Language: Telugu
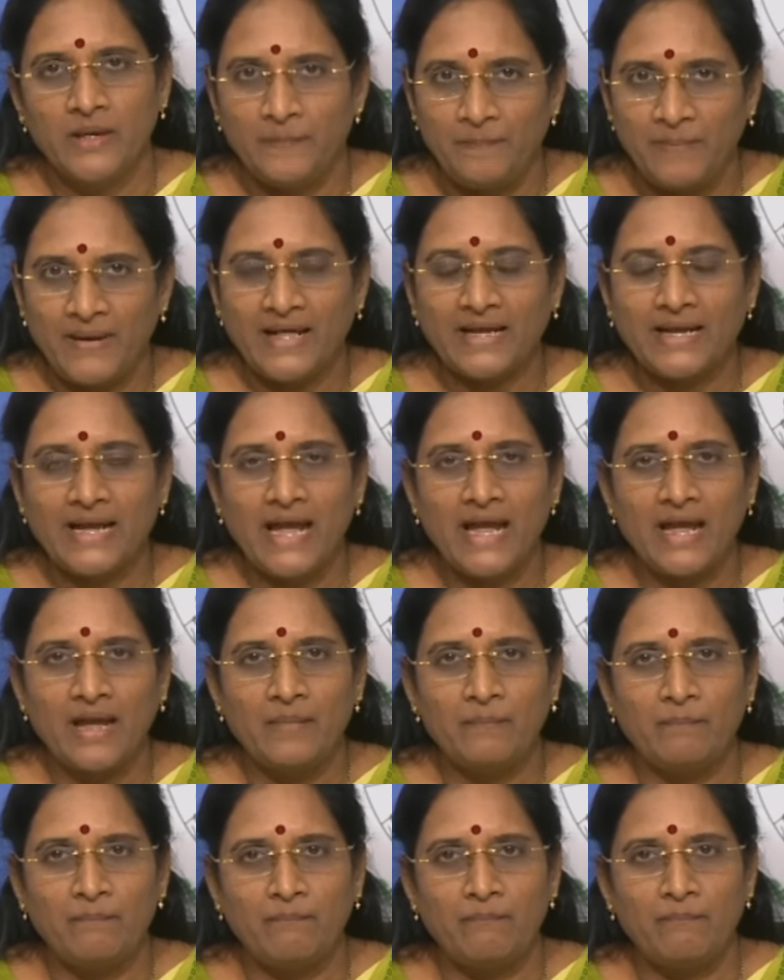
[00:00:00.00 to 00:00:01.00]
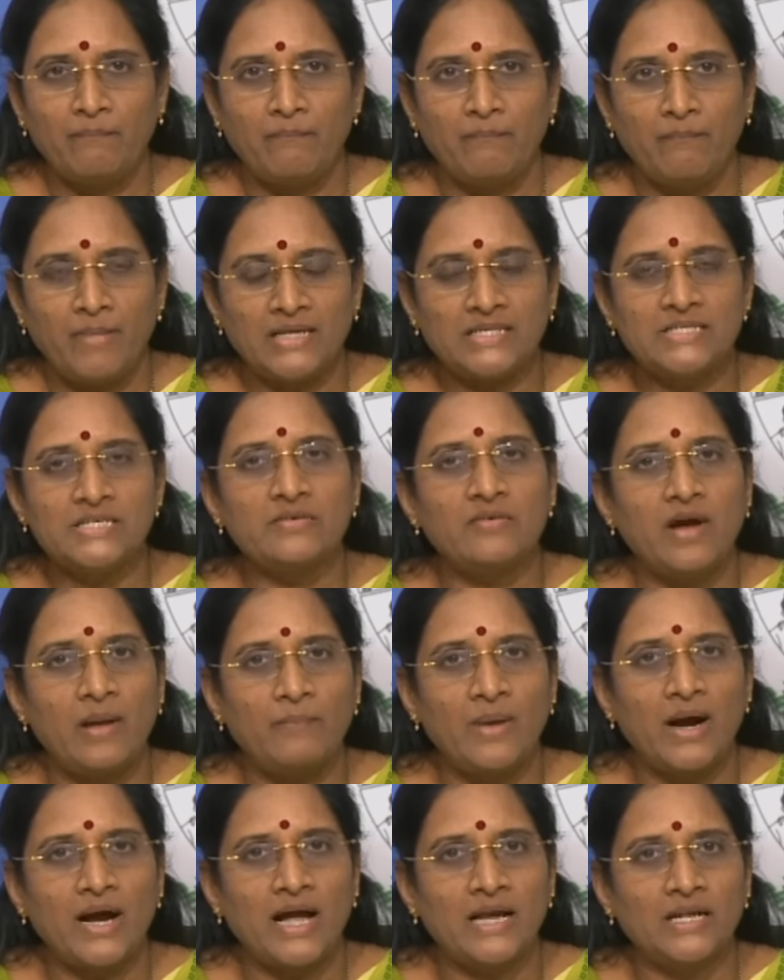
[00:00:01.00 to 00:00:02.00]
ఇప్పటికే మద్యం
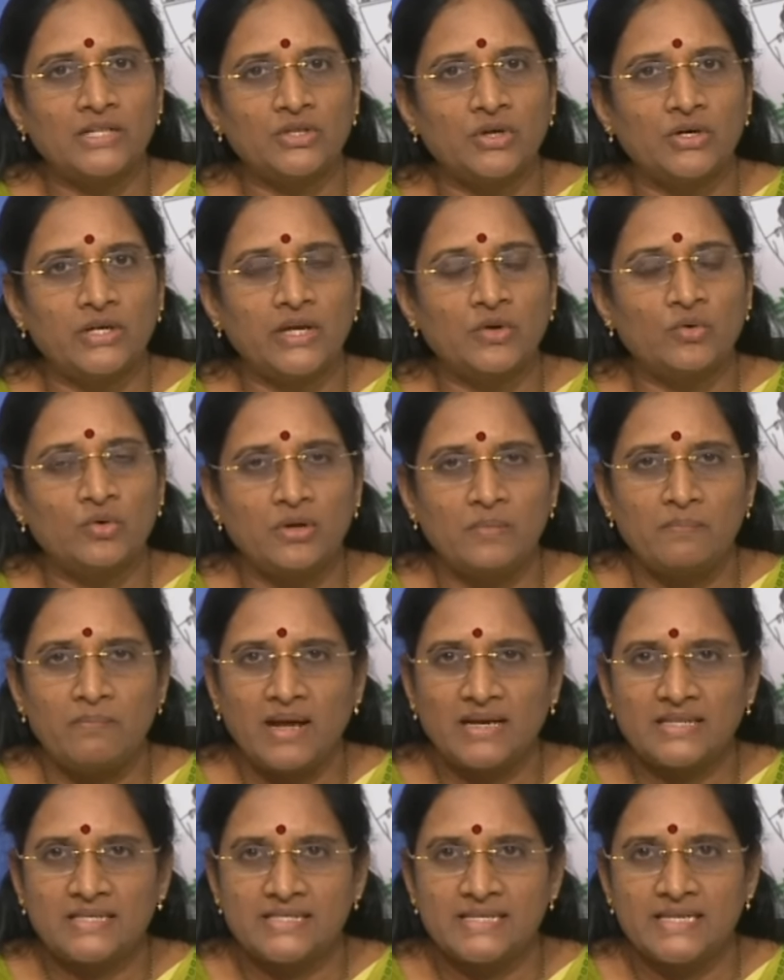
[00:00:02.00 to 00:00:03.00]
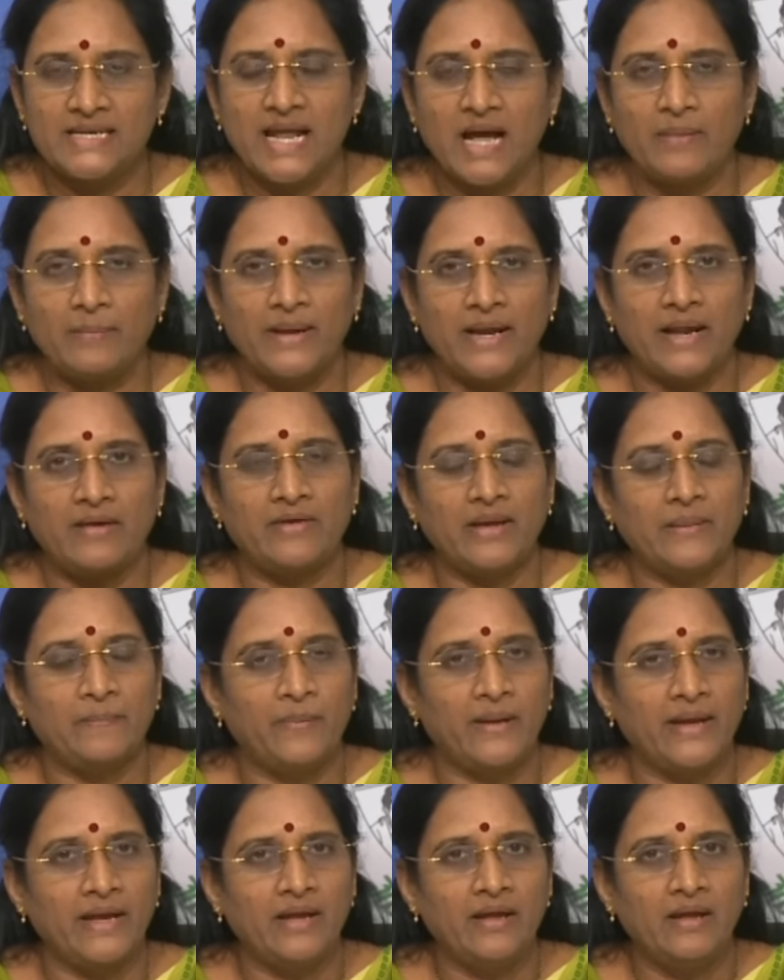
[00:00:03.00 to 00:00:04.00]
అమ్మకాలతోటి కుటుంబాలు చిన్న
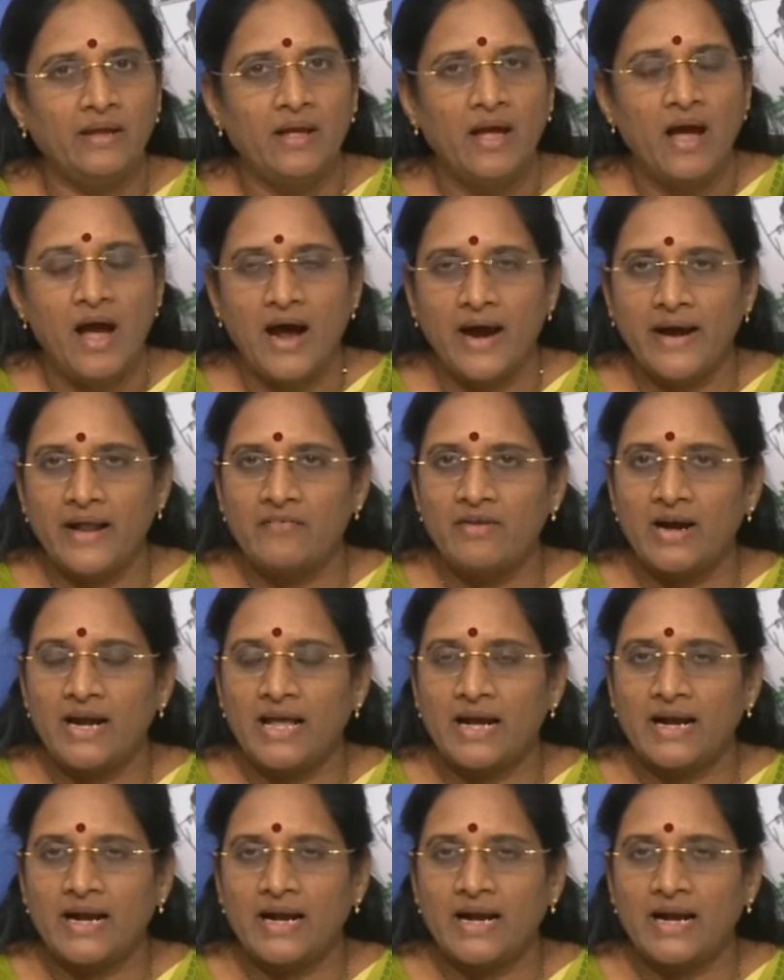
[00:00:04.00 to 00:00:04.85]
భిన్నమైపోయి ఆడవాళ్ళ